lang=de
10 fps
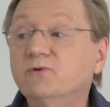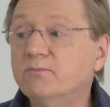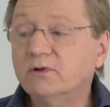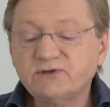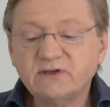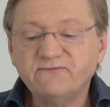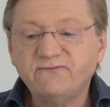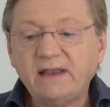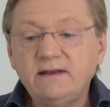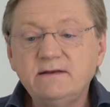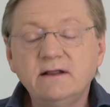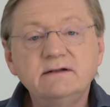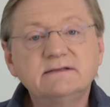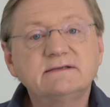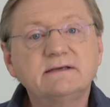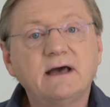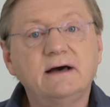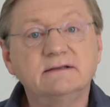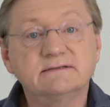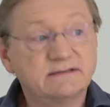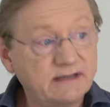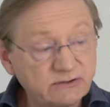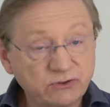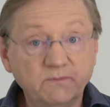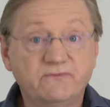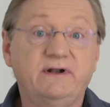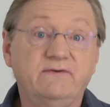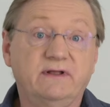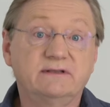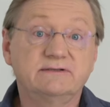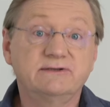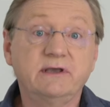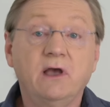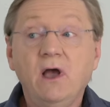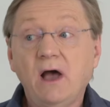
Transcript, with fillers: Und plötzlich wandelt sich alles. Das ganze Umfeld wandelt sich.